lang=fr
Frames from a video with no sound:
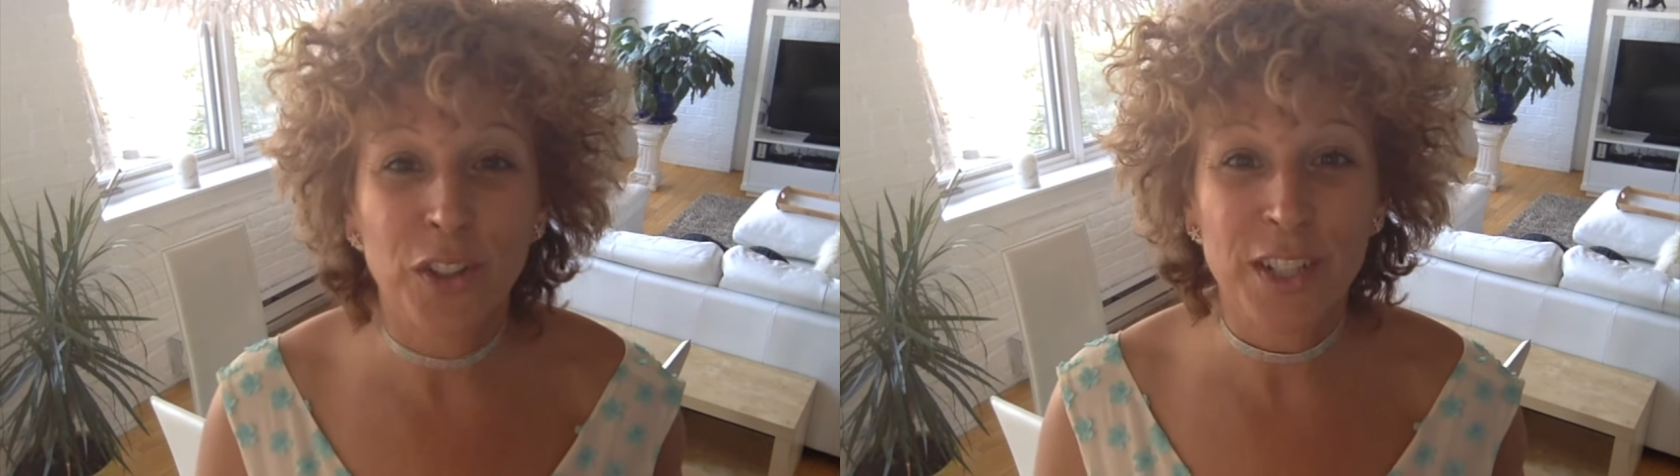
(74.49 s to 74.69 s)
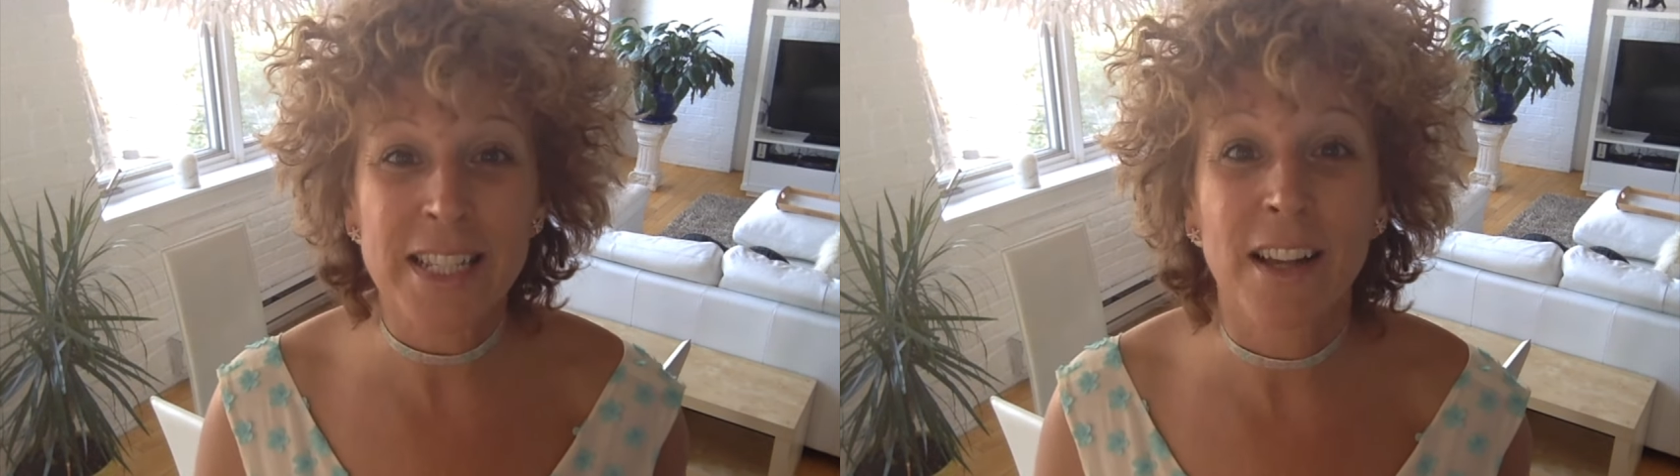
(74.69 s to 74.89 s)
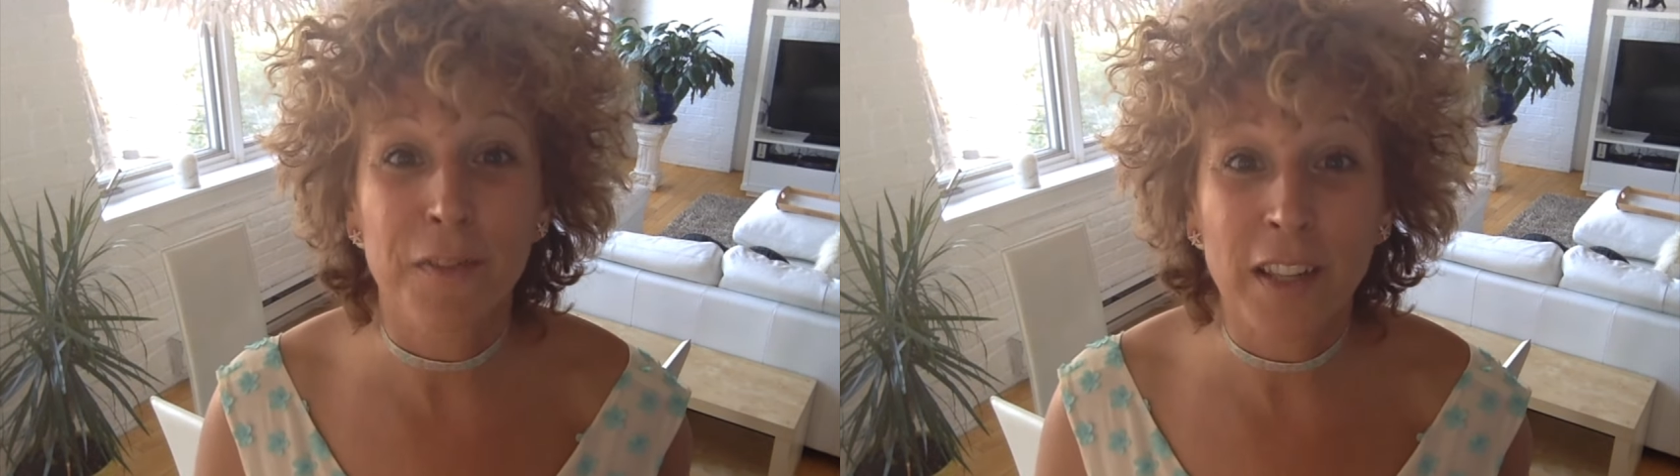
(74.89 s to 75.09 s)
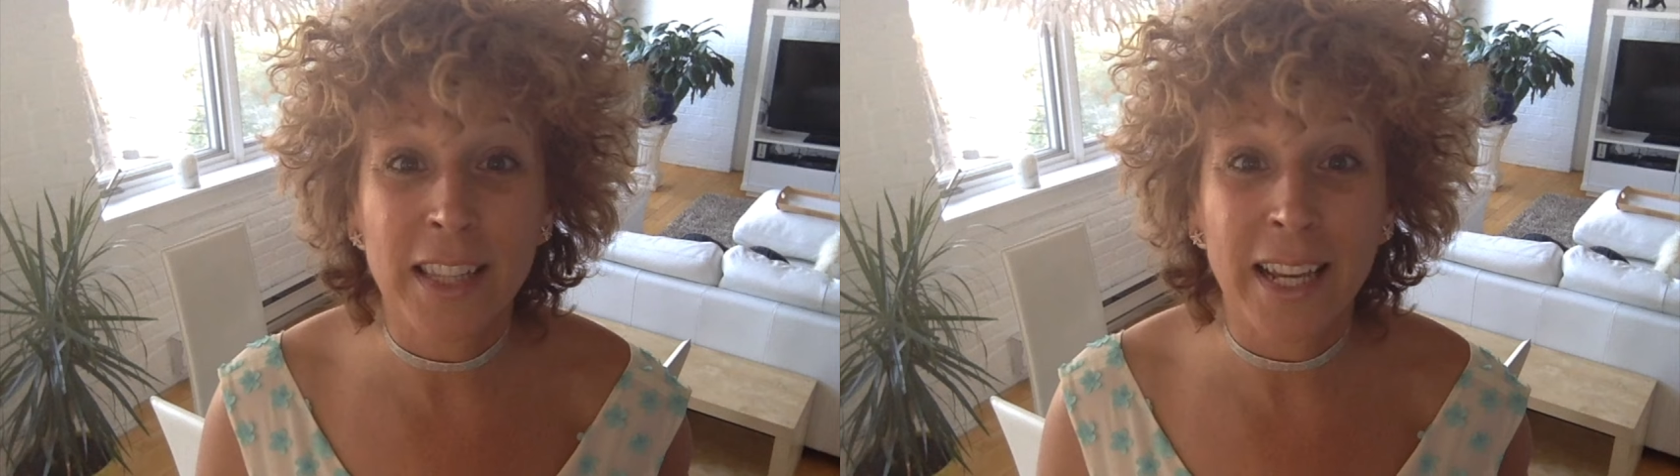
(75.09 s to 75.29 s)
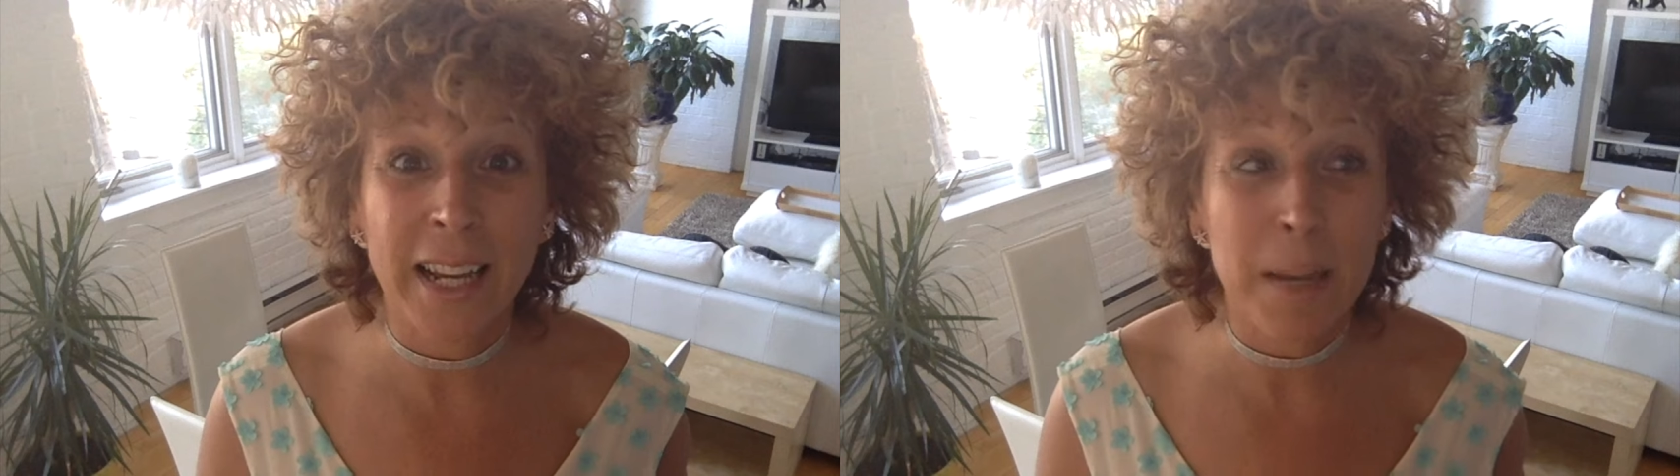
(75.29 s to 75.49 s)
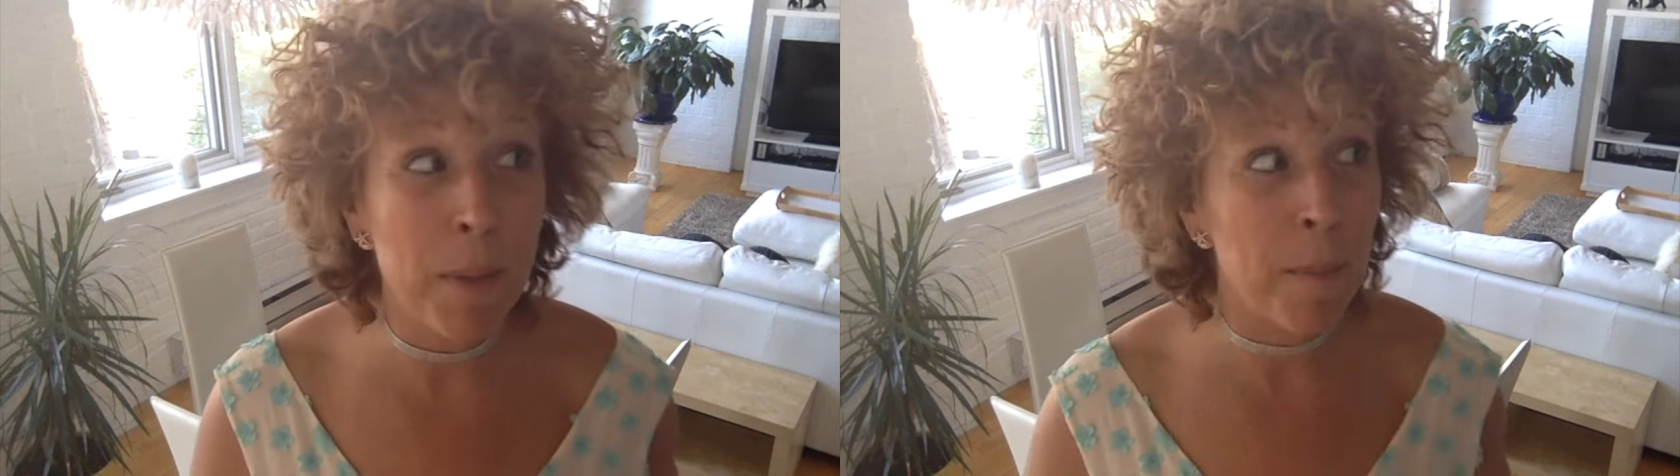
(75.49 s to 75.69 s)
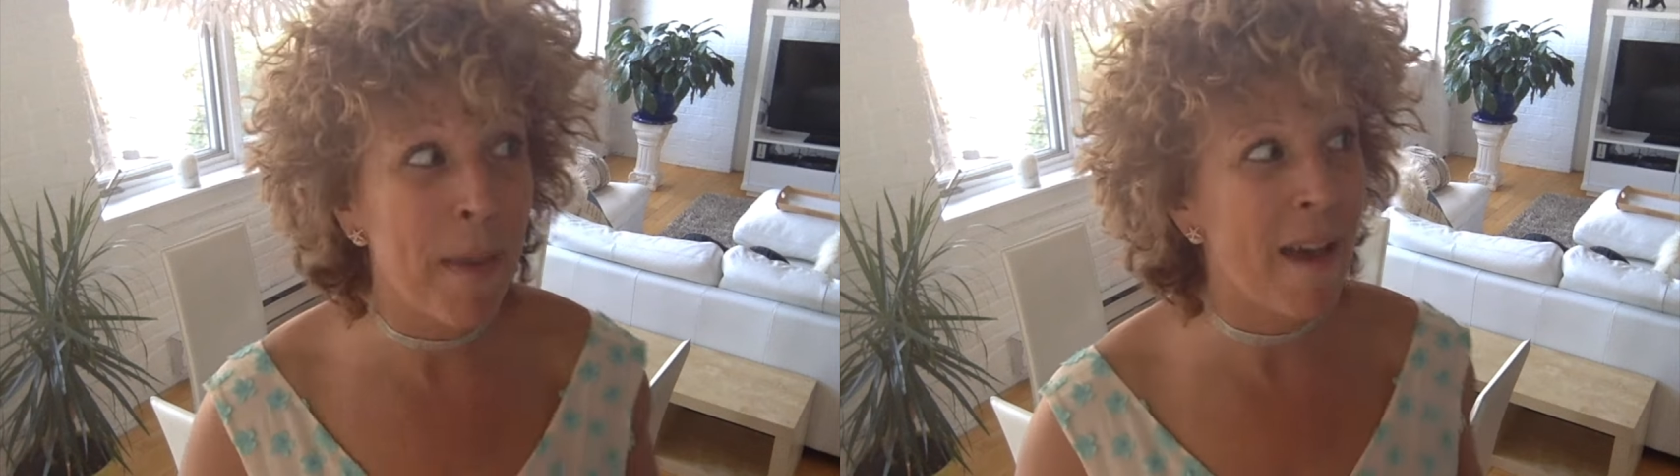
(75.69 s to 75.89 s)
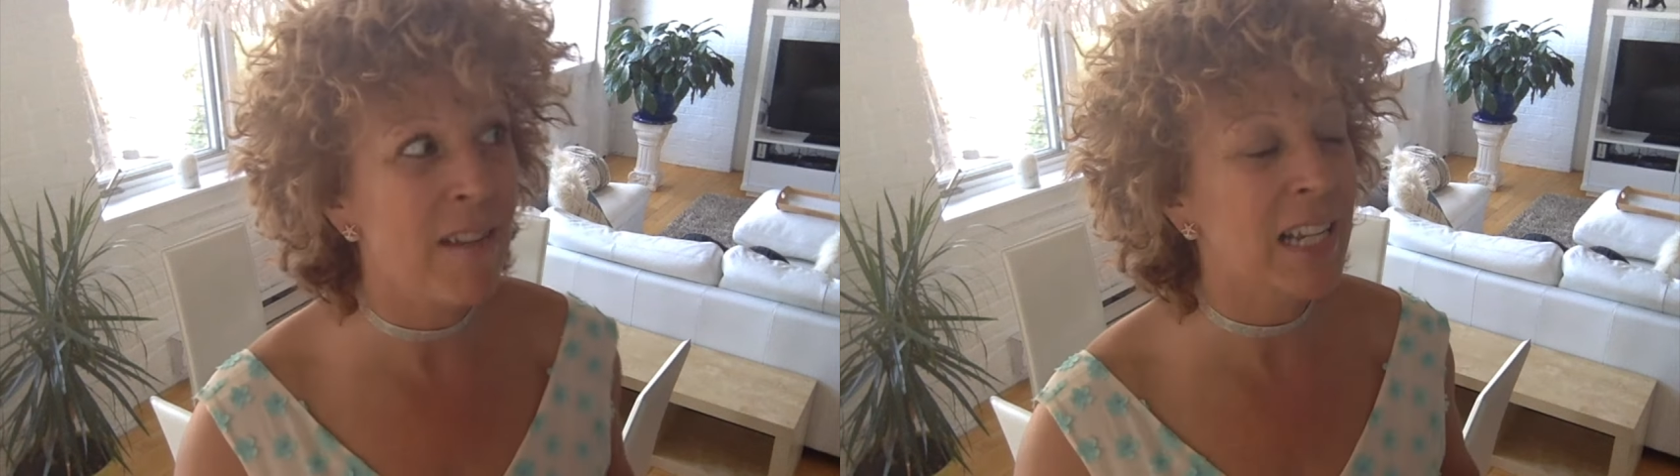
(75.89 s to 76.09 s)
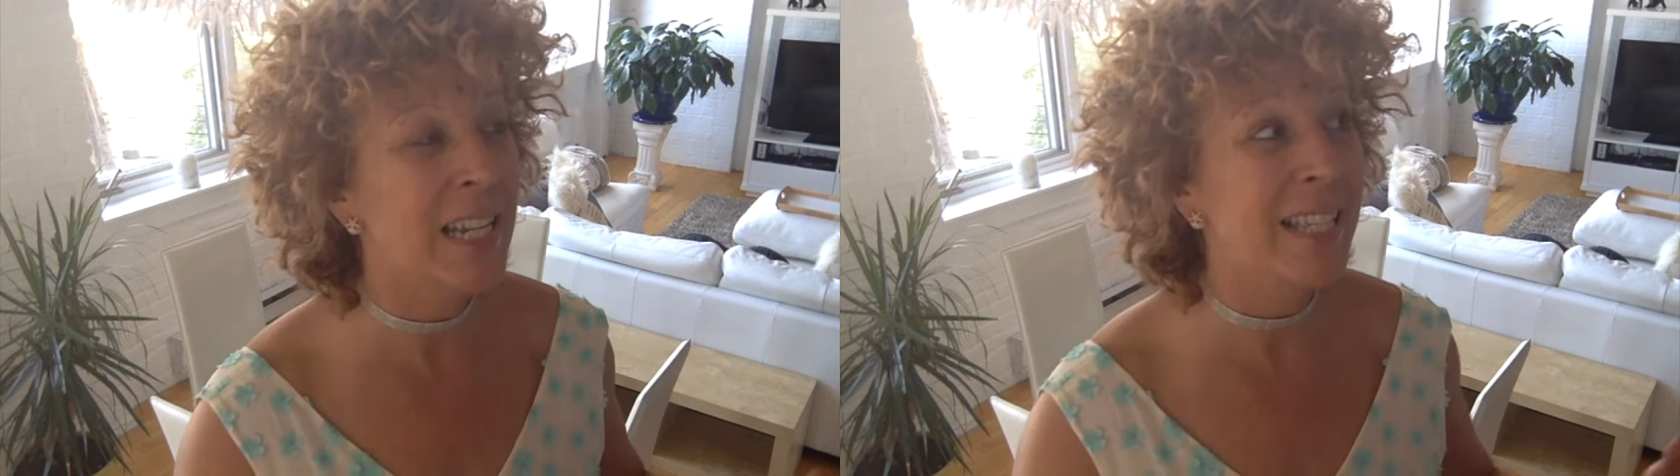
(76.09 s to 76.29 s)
des enfants terribles, mais avec